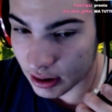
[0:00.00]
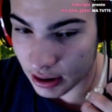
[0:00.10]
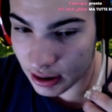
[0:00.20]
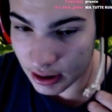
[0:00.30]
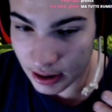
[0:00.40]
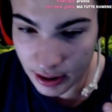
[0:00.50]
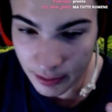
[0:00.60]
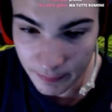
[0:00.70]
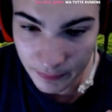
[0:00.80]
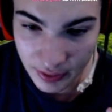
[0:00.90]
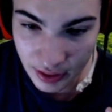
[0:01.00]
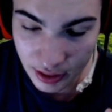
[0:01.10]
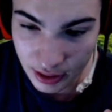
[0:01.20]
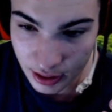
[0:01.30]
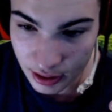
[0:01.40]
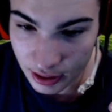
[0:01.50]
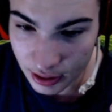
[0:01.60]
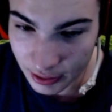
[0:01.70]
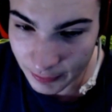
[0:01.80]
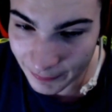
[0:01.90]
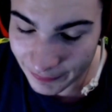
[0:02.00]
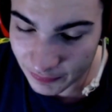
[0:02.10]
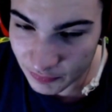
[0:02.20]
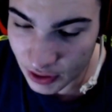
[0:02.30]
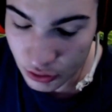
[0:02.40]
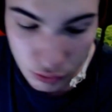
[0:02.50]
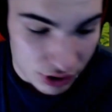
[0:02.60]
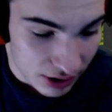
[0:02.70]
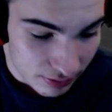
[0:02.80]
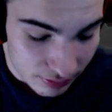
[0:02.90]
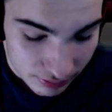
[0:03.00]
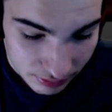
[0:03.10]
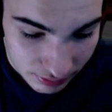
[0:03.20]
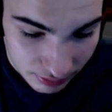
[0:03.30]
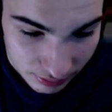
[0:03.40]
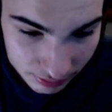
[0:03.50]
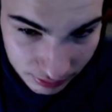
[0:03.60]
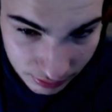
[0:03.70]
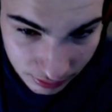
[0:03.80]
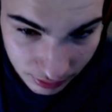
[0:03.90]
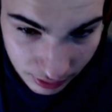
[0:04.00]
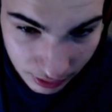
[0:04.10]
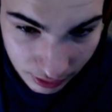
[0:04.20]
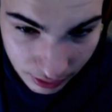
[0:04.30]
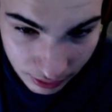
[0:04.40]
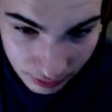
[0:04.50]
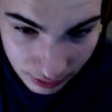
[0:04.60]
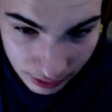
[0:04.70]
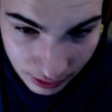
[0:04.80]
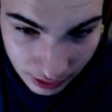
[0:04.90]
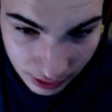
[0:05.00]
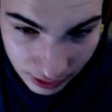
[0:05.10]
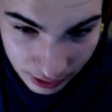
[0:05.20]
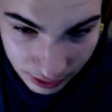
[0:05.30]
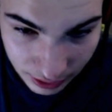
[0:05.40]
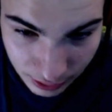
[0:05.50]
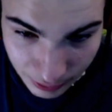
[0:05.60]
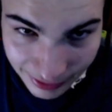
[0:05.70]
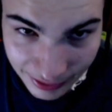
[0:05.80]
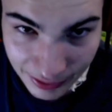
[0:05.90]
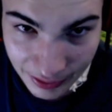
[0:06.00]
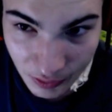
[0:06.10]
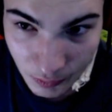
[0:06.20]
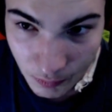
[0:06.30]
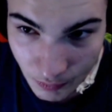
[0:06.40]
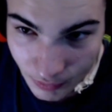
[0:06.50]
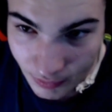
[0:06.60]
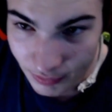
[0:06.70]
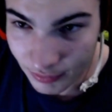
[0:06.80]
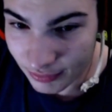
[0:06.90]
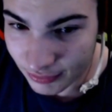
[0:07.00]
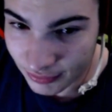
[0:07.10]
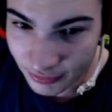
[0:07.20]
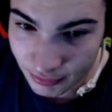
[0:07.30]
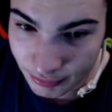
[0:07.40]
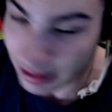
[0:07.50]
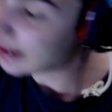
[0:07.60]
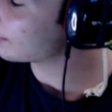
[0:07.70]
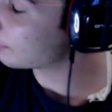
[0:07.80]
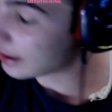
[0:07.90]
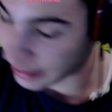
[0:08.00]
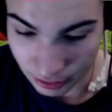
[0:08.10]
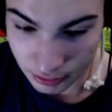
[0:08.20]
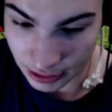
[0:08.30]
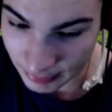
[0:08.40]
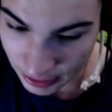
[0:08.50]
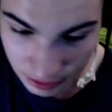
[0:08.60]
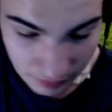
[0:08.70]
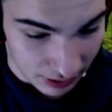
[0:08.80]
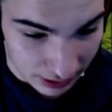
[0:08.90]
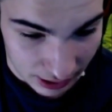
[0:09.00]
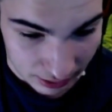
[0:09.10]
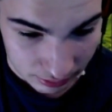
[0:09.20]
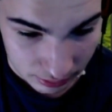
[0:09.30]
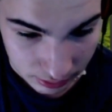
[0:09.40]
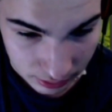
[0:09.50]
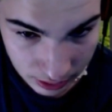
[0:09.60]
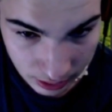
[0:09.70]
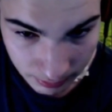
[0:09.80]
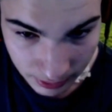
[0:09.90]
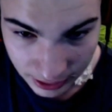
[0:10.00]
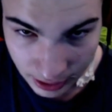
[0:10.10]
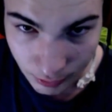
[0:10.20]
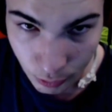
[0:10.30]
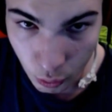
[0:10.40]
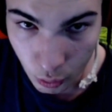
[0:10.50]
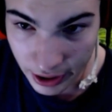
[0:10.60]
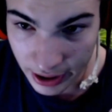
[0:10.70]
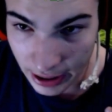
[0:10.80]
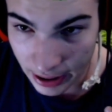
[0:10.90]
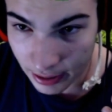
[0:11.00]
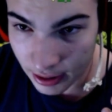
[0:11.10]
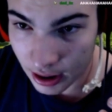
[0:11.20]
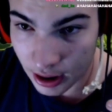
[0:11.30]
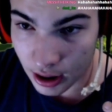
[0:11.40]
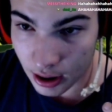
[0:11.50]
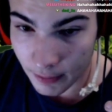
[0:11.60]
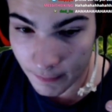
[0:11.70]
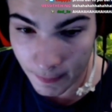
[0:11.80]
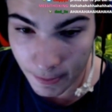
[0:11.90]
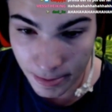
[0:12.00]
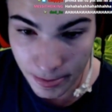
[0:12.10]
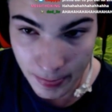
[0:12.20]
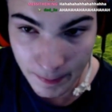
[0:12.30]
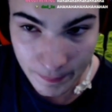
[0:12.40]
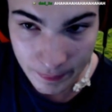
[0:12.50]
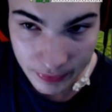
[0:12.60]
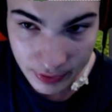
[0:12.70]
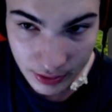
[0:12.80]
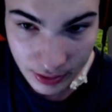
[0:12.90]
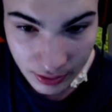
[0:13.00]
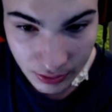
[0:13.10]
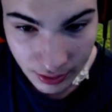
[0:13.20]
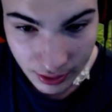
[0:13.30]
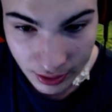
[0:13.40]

Io e... ho 49 anni, eh. Scusi? Sono... Io ho 48 anni, non sono proprio una ragazza. Ma guarda, ancora meglio in verità. Perché comunque... No, se mi devo mettere a ballare in un locale da sola